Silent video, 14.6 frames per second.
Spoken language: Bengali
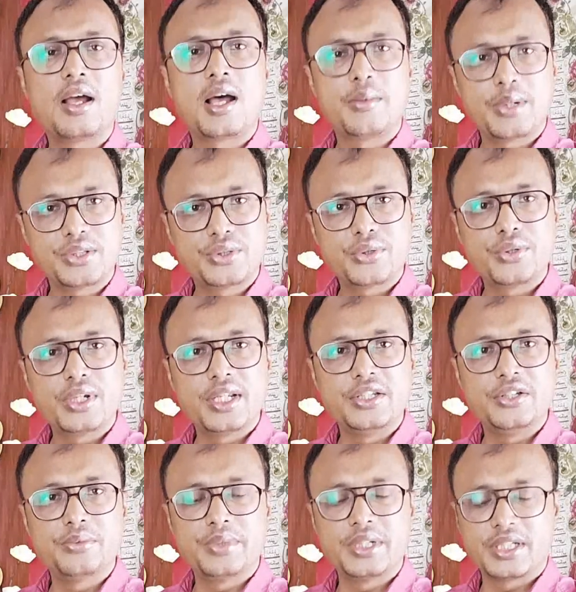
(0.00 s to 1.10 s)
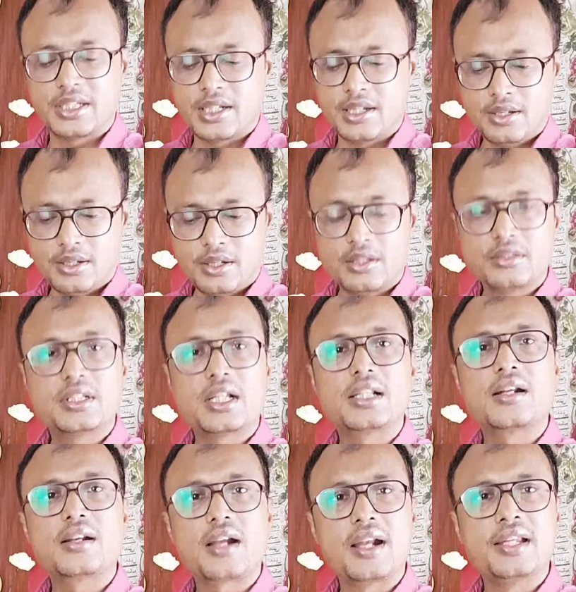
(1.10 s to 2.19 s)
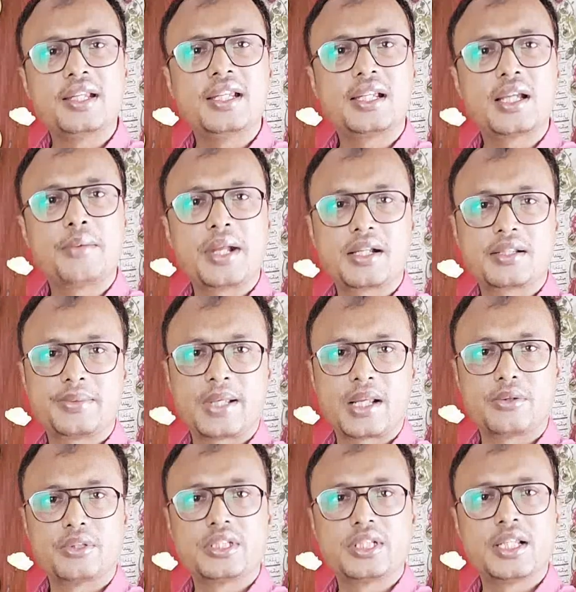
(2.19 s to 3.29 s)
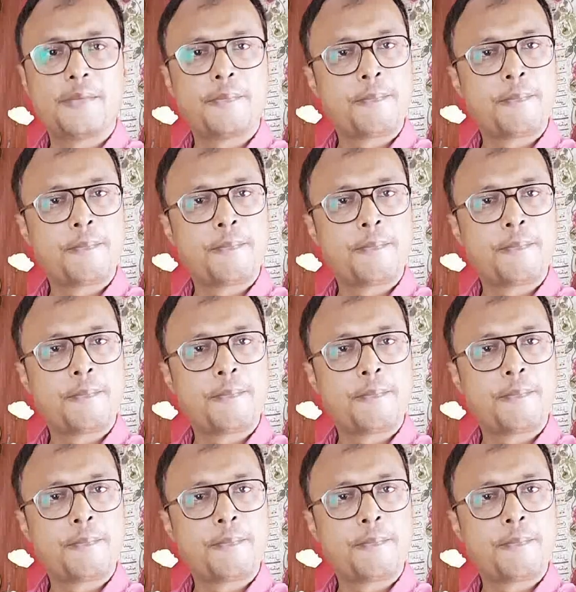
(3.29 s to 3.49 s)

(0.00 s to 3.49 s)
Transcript: আমার জন্য এই নিয়মটি কিনা যাদের রানিং ইকামা এক্সপায়ার হচ্ছে